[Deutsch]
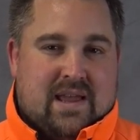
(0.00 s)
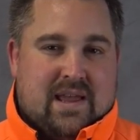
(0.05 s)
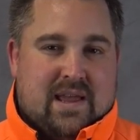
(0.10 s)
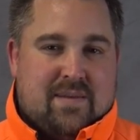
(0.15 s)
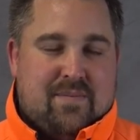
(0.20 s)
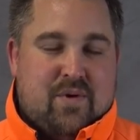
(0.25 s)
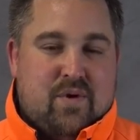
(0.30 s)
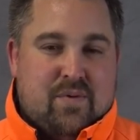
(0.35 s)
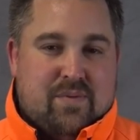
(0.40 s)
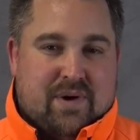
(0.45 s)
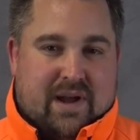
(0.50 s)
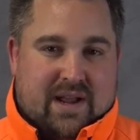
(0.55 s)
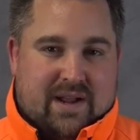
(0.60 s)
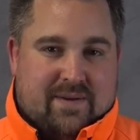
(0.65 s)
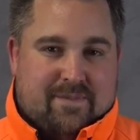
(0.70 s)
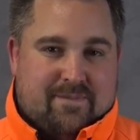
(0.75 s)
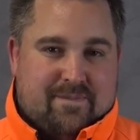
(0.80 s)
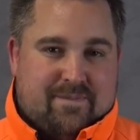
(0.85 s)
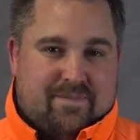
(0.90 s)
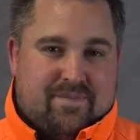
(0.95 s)
Im
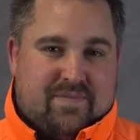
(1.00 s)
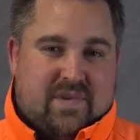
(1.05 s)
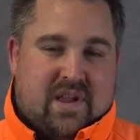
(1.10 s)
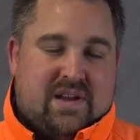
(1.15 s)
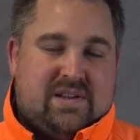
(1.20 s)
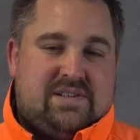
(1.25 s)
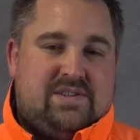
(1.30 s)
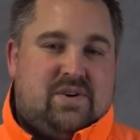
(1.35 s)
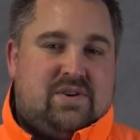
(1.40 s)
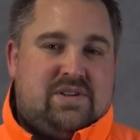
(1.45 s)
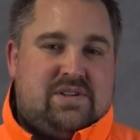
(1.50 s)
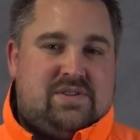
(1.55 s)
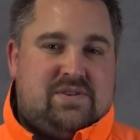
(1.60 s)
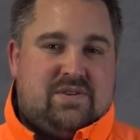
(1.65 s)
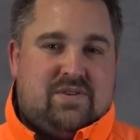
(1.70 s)
Übrigen, solltest